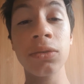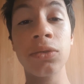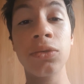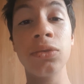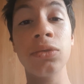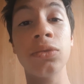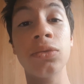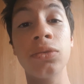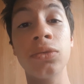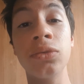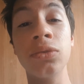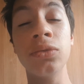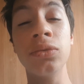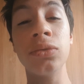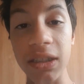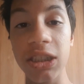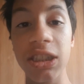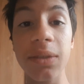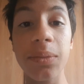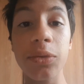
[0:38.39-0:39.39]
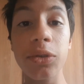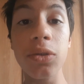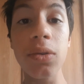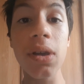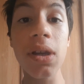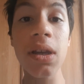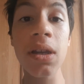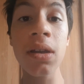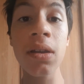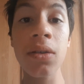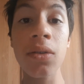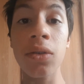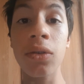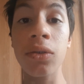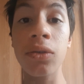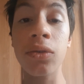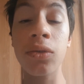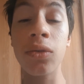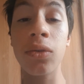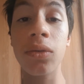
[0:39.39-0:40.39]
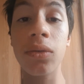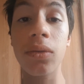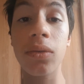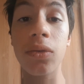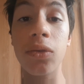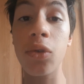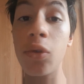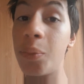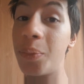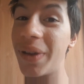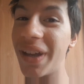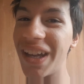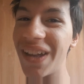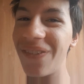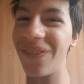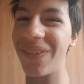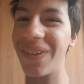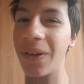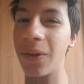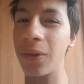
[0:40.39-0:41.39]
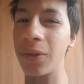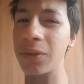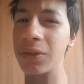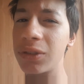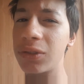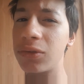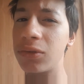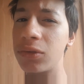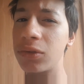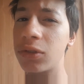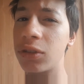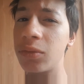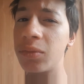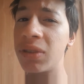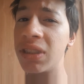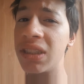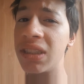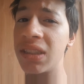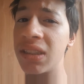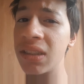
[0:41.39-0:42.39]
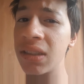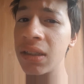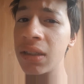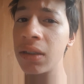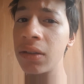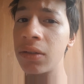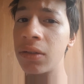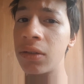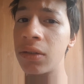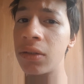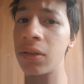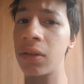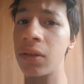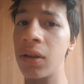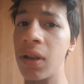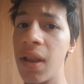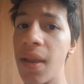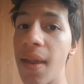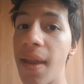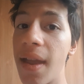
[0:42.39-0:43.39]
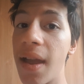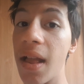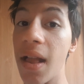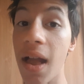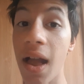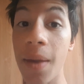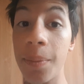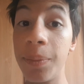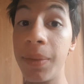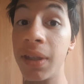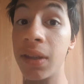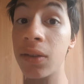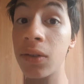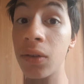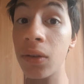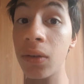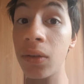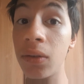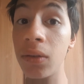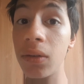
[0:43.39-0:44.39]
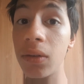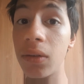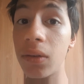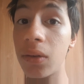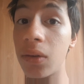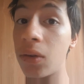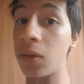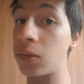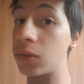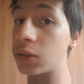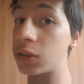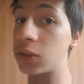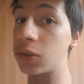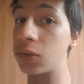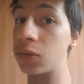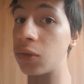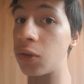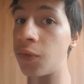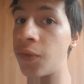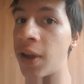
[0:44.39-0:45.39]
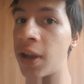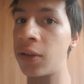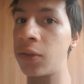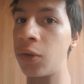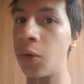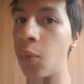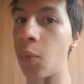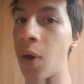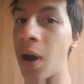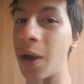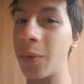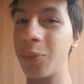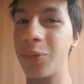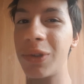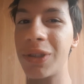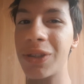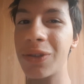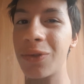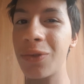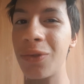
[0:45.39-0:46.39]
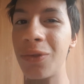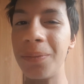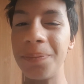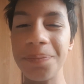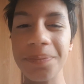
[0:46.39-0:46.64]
Du coup, j'ai besoin de préférence de comédiens habitant en centre Val de Loire, puisque